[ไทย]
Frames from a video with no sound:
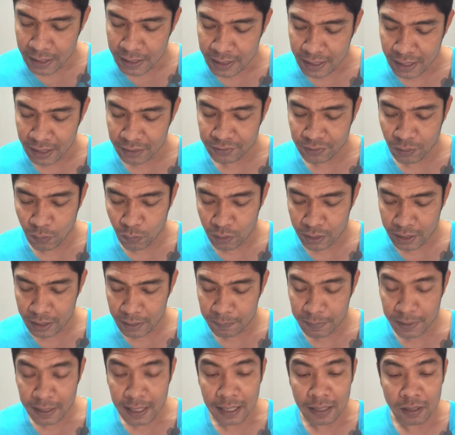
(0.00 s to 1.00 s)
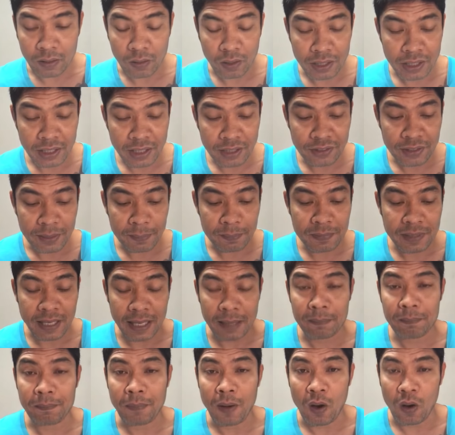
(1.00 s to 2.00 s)
เกียรติทรงฤทธิ์พิกัด
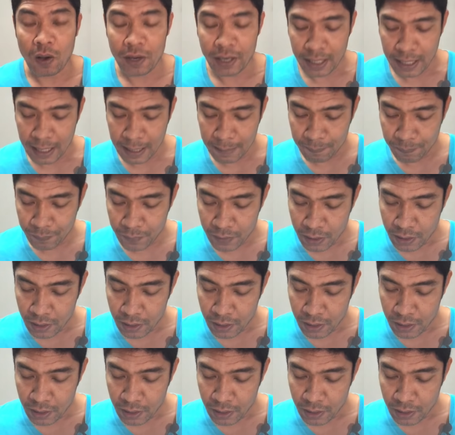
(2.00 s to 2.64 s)
127 ปอนด์นะครับ